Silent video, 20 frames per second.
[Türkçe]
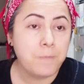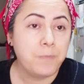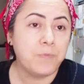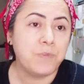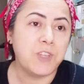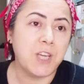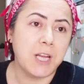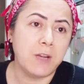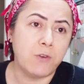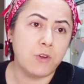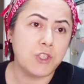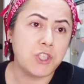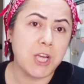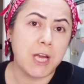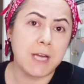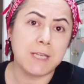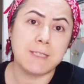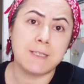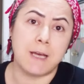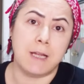Telefon
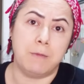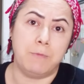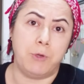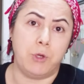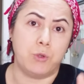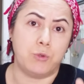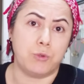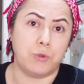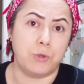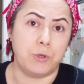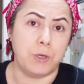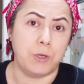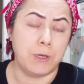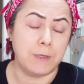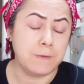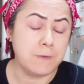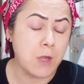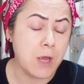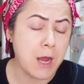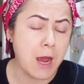şarj almıyordu.
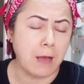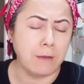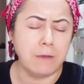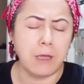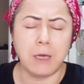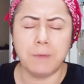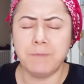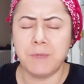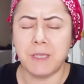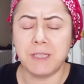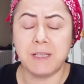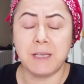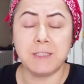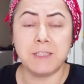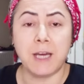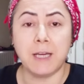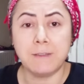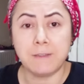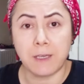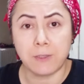Ne Allah'ım ne
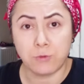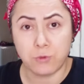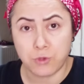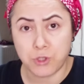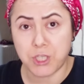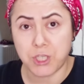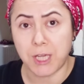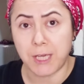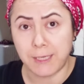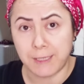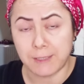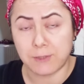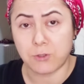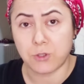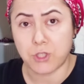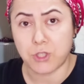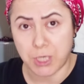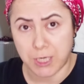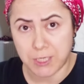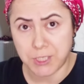ki hatta dün şeye
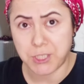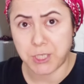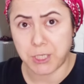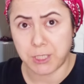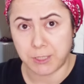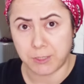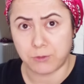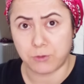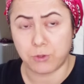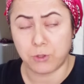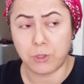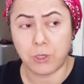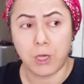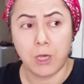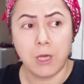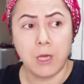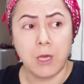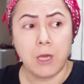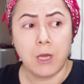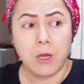gittik çarşıya gittik.
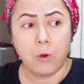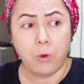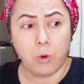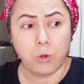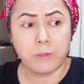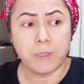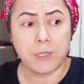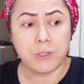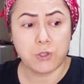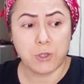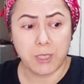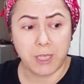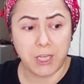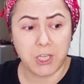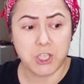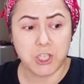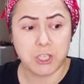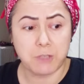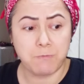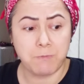Ondan sonra
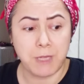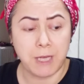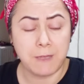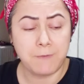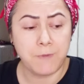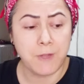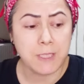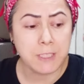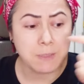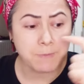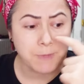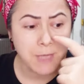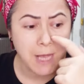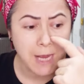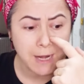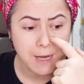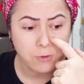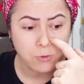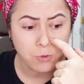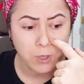eşimle ne zaman
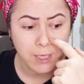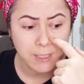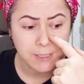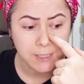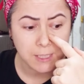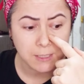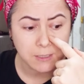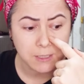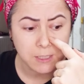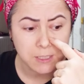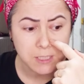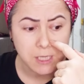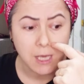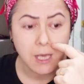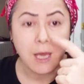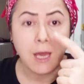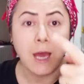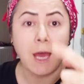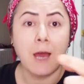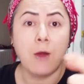nereden dönerken kız
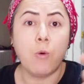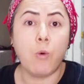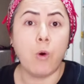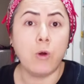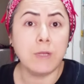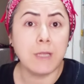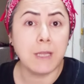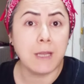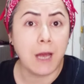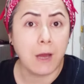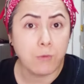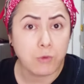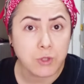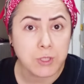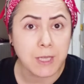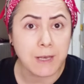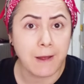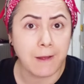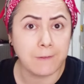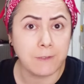ha oğlanı
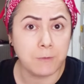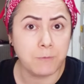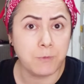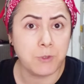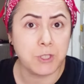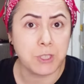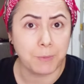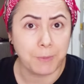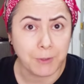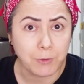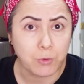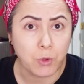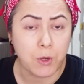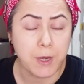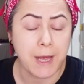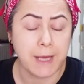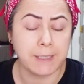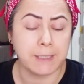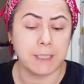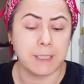havuzdan aldığımız zaman
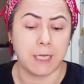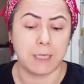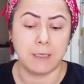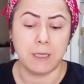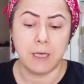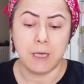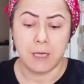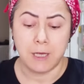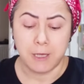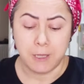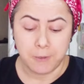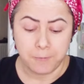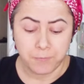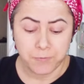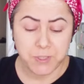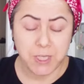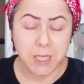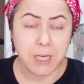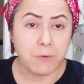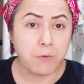dönerken
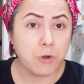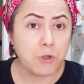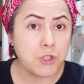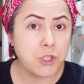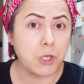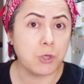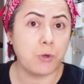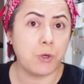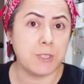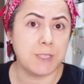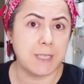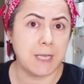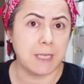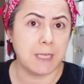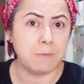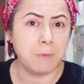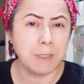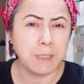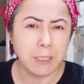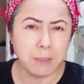telefoncuya
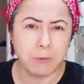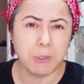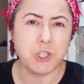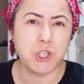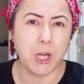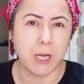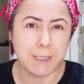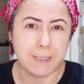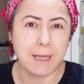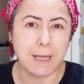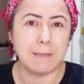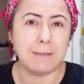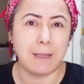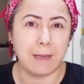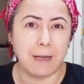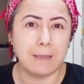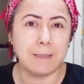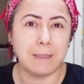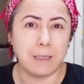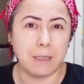gösterdim. Ha dedim şarj aleti
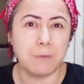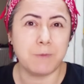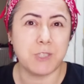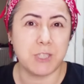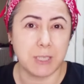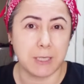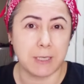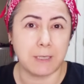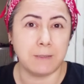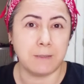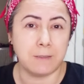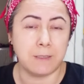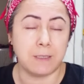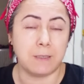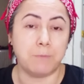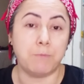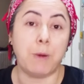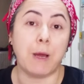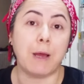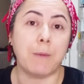herhalde dedim sıkıldı
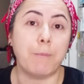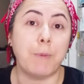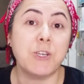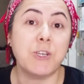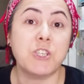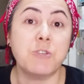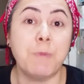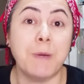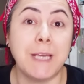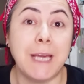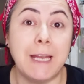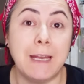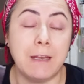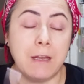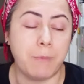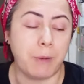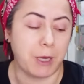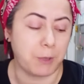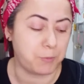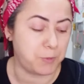dedim. Bak başıma
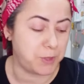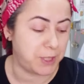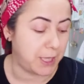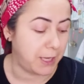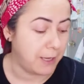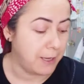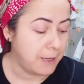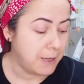gelene bak bir de.